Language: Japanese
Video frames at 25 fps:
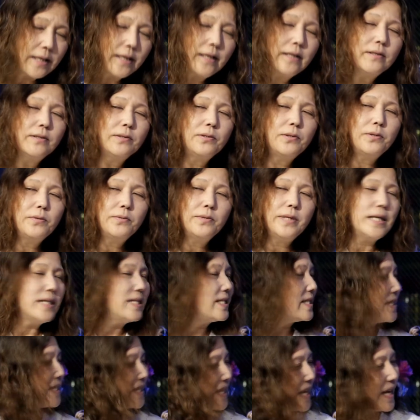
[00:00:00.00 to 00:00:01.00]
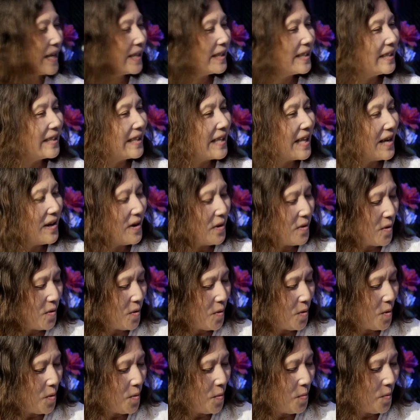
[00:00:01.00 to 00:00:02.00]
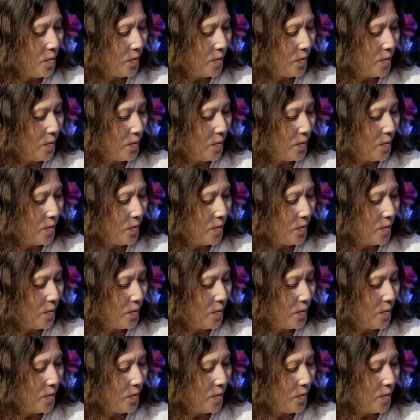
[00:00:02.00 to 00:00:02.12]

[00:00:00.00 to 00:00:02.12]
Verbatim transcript: ると嬉しいなって、はい、金